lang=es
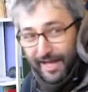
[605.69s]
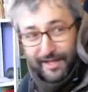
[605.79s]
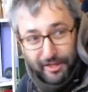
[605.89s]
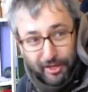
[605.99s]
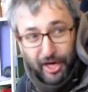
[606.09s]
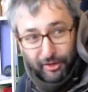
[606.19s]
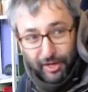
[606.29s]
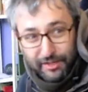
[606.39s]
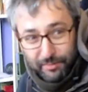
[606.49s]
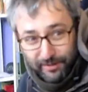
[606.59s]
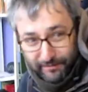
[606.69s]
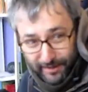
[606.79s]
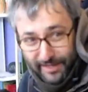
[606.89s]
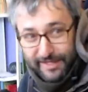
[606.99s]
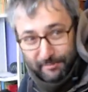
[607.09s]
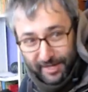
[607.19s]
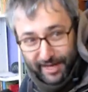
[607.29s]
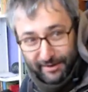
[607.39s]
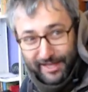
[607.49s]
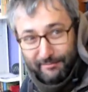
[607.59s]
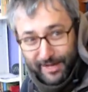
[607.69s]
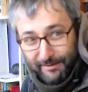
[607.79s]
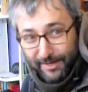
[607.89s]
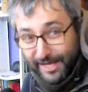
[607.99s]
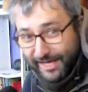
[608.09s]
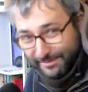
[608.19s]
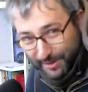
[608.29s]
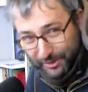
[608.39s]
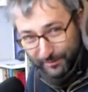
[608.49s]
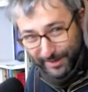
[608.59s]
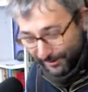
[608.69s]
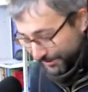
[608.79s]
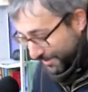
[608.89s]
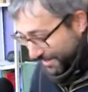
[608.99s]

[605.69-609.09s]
el diccionario de las periferias se aplicaba también a Vallecas, más o menos.